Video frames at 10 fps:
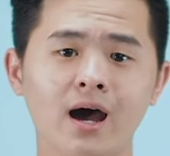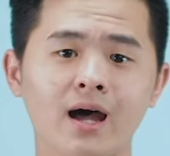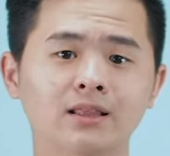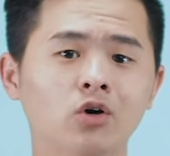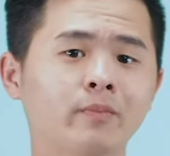
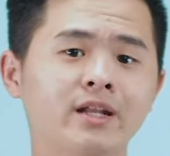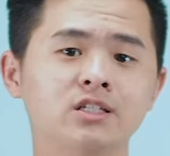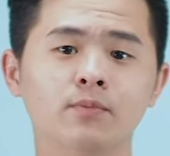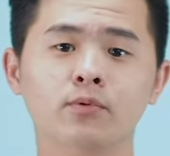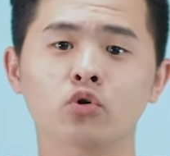atau
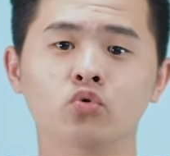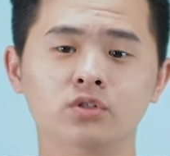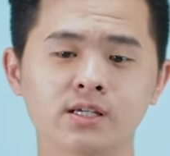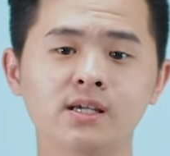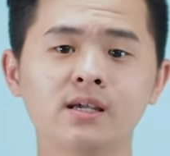manajer
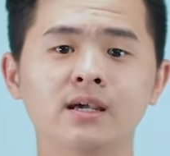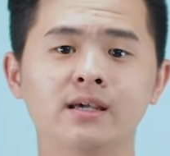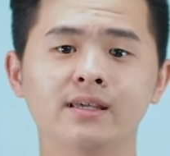produksi